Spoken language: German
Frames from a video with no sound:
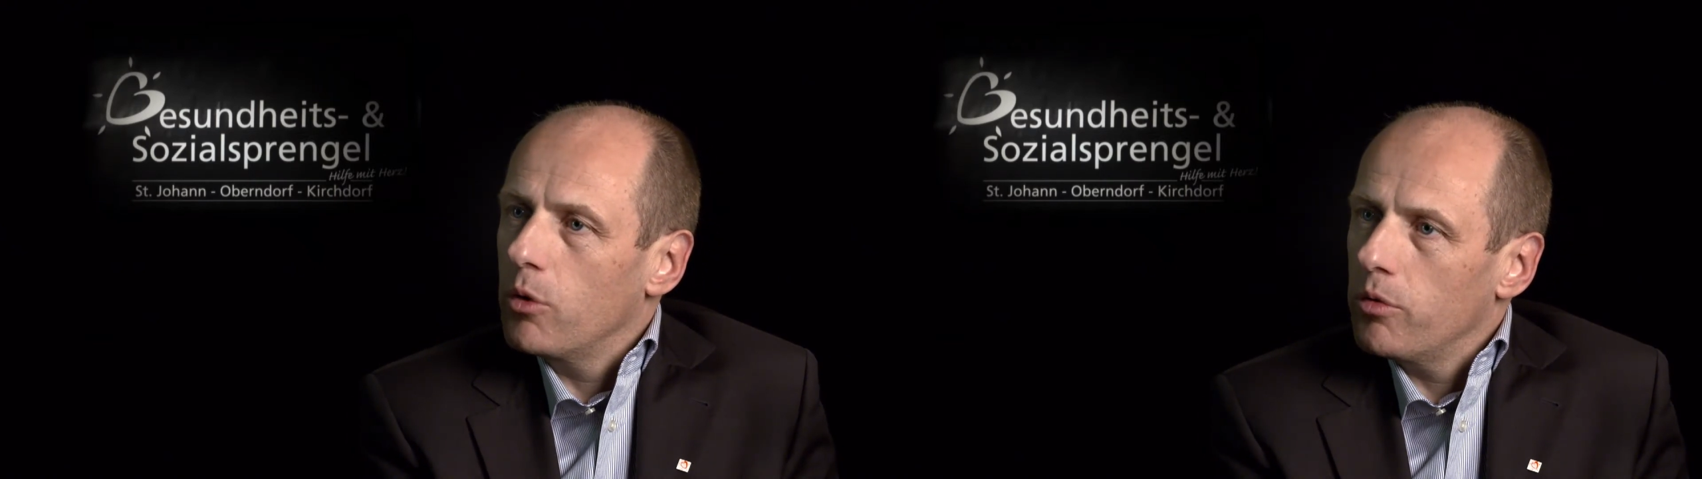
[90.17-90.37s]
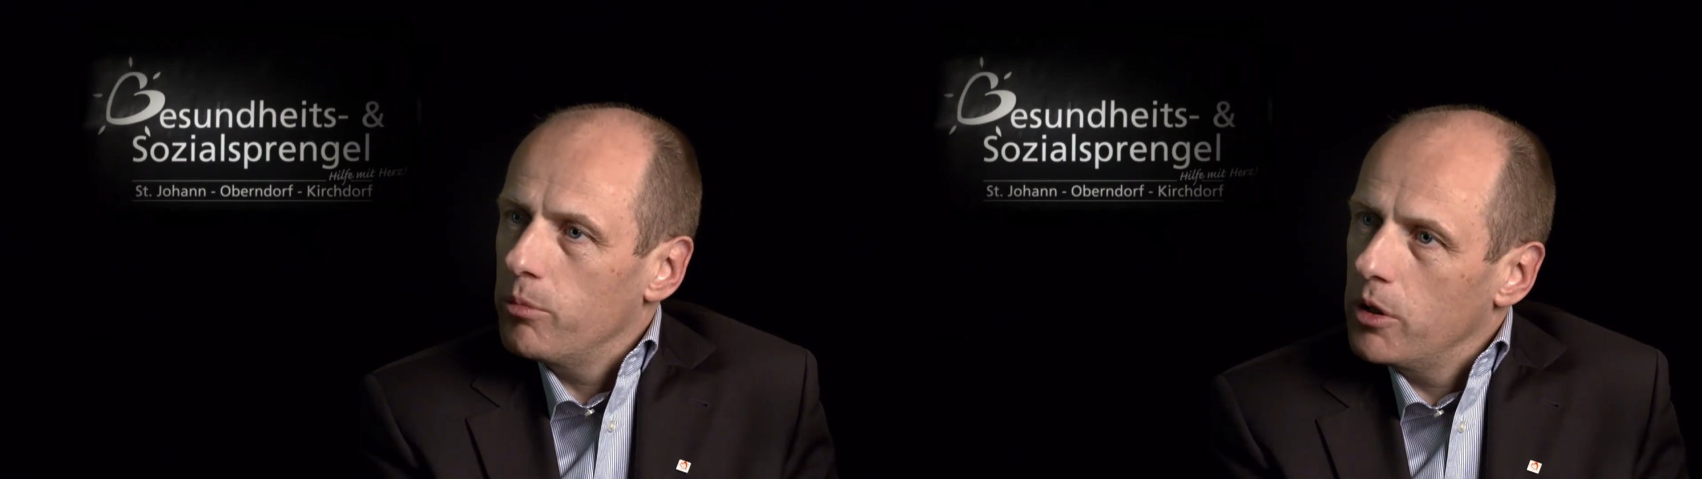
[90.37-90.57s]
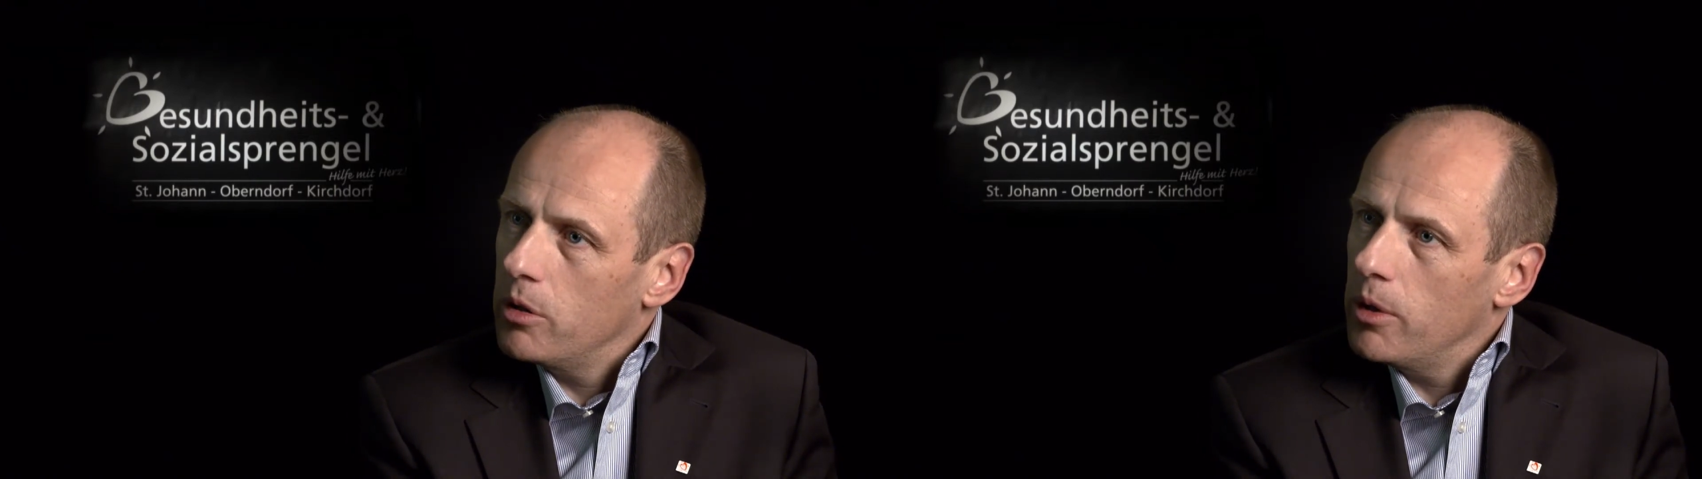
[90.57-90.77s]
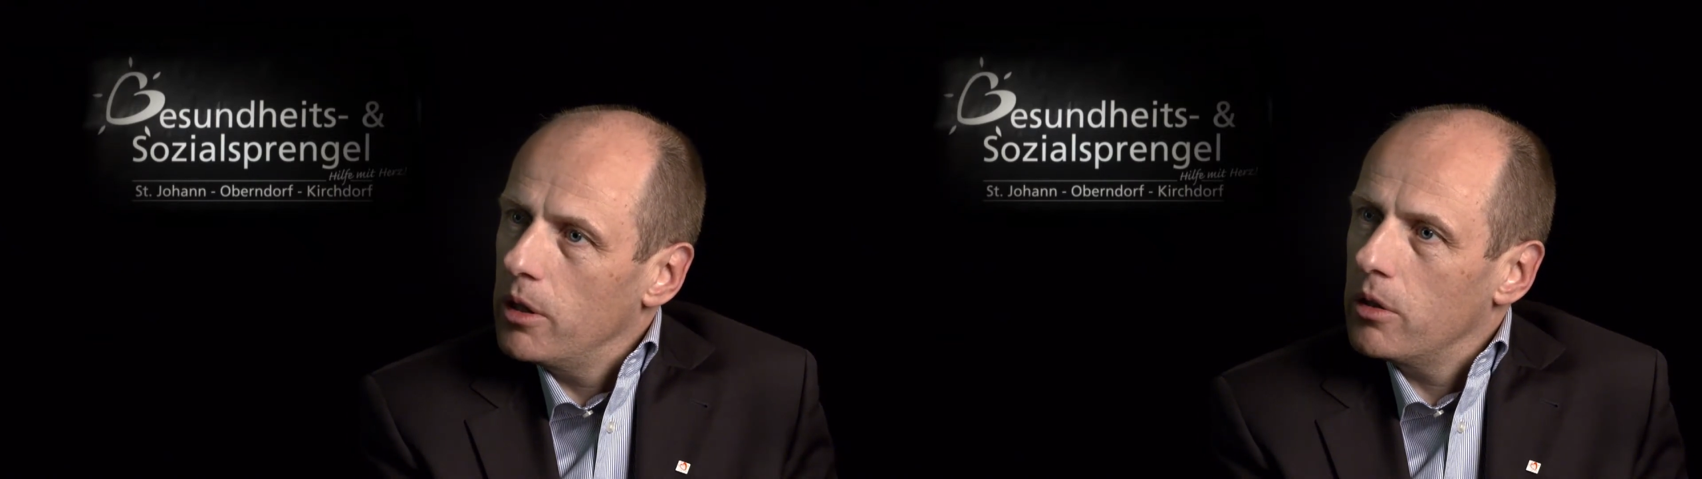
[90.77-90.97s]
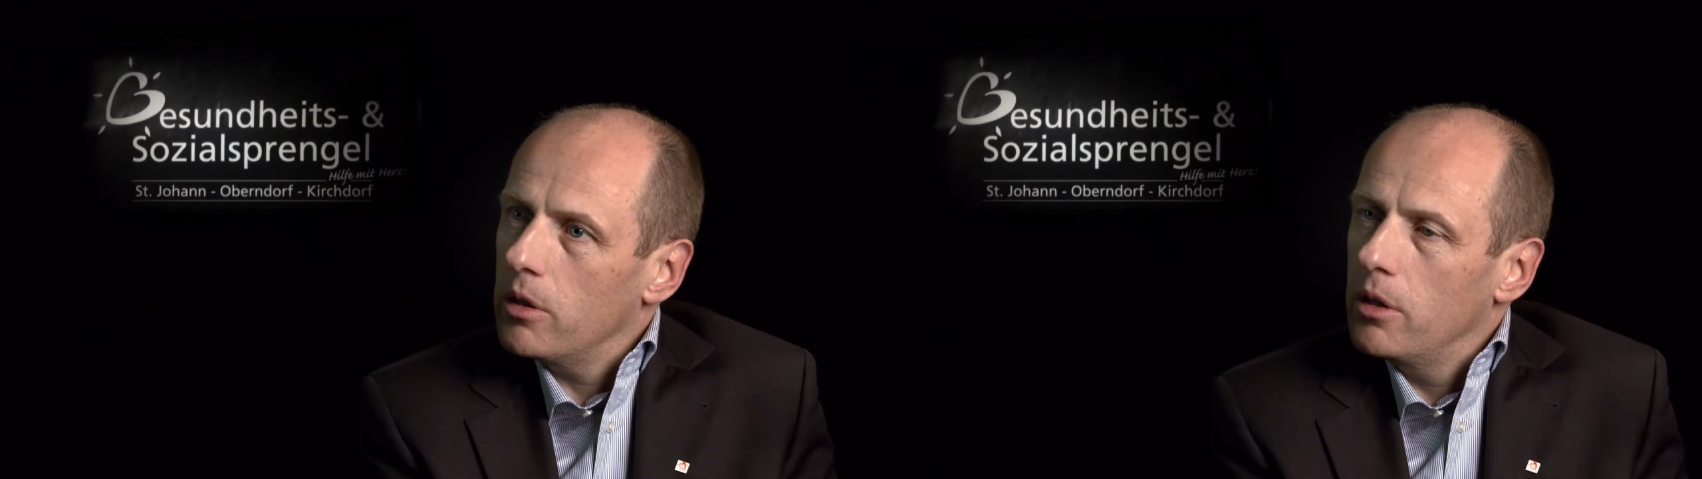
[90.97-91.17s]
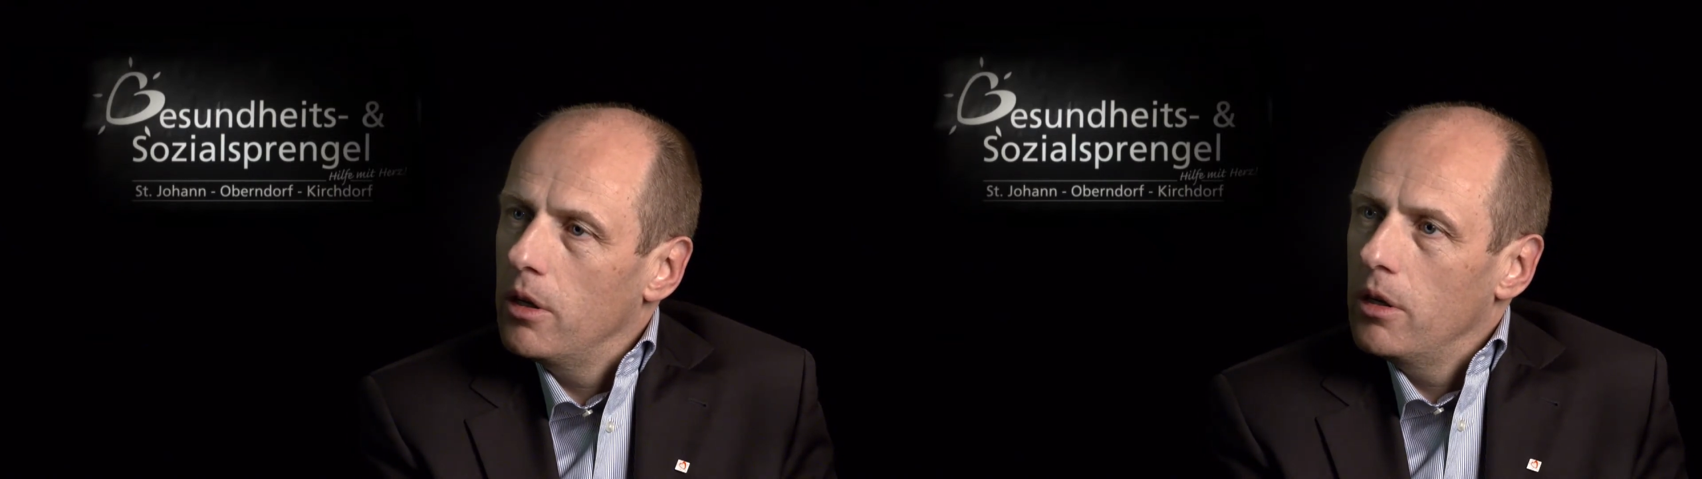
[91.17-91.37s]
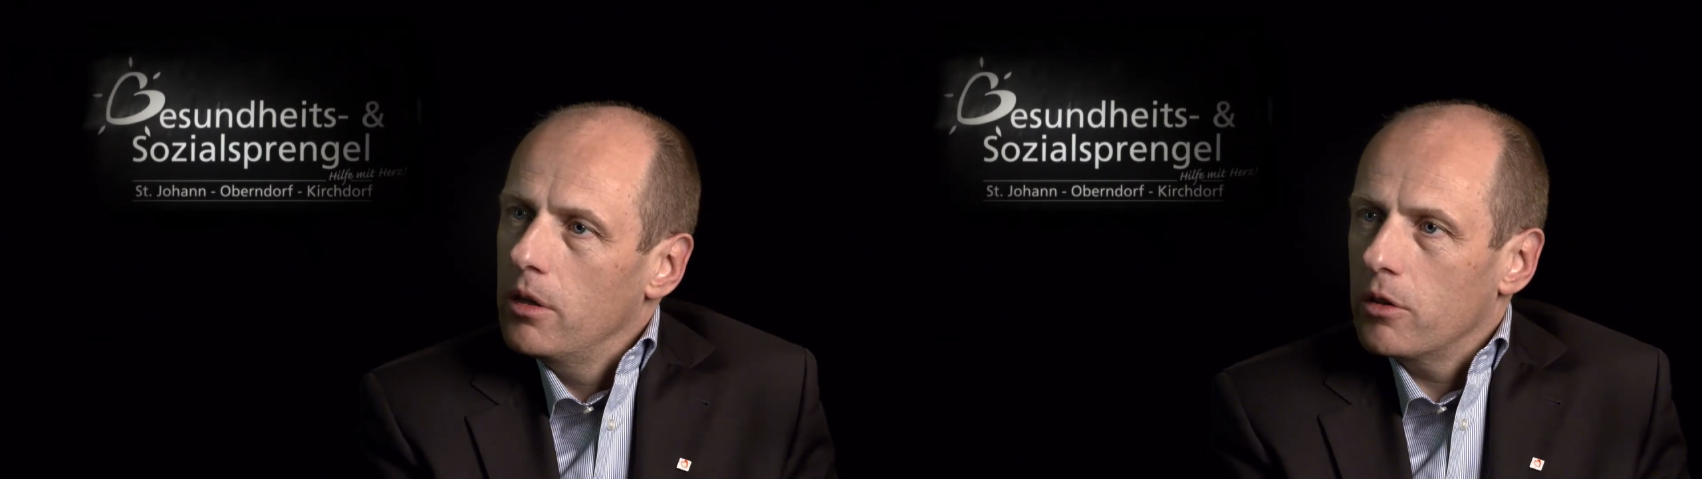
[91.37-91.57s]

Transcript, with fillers: wo er von Mitarbeitern